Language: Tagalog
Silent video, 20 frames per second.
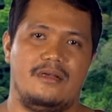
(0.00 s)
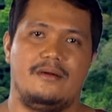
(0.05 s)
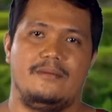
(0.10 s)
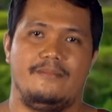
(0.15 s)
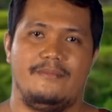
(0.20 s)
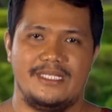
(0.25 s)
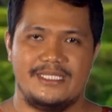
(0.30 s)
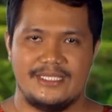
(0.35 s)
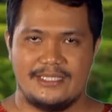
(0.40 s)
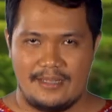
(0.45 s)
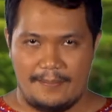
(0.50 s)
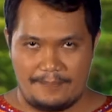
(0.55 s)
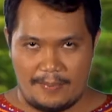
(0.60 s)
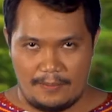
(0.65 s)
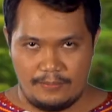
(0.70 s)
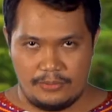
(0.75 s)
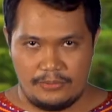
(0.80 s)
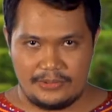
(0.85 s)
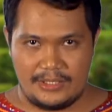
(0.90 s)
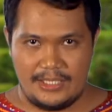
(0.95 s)
Mas
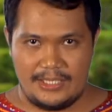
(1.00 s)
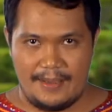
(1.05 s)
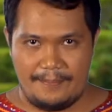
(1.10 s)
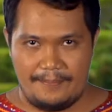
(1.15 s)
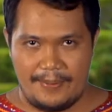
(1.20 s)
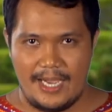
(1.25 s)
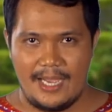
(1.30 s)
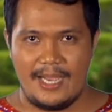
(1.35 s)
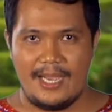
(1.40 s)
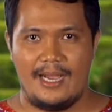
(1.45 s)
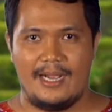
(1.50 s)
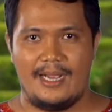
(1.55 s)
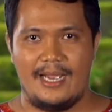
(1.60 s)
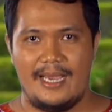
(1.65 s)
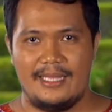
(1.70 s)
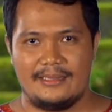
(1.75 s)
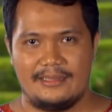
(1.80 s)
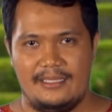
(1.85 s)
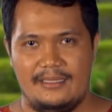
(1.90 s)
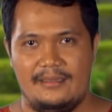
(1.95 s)
napabuti na ba ang
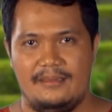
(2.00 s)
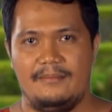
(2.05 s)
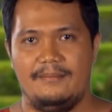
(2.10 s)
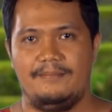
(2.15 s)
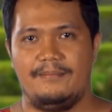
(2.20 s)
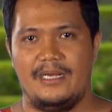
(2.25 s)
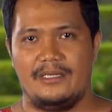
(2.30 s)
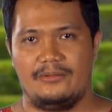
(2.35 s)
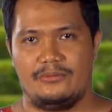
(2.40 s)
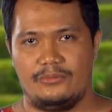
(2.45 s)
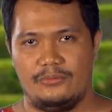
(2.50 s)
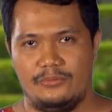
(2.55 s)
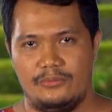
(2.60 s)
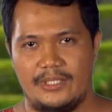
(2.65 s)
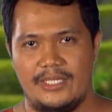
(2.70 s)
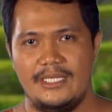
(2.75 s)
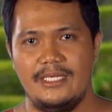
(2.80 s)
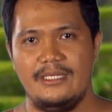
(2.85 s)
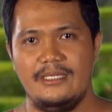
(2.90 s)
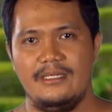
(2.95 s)
ating
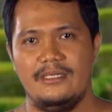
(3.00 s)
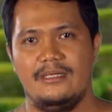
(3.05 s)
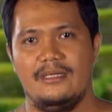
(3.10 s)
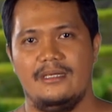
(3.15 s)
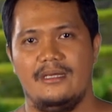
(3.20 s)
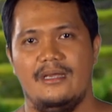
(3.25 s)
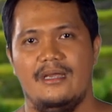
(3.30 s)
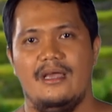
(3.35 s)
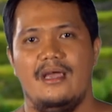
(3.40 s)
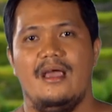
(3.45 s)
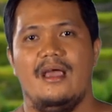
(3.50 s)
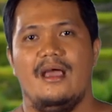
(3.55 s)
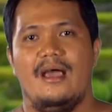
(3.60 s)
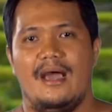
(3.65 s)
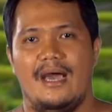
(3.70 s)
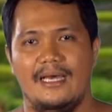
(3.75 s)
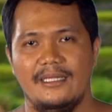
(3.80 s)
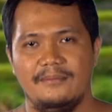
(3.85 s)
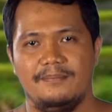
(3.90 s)
pagturing at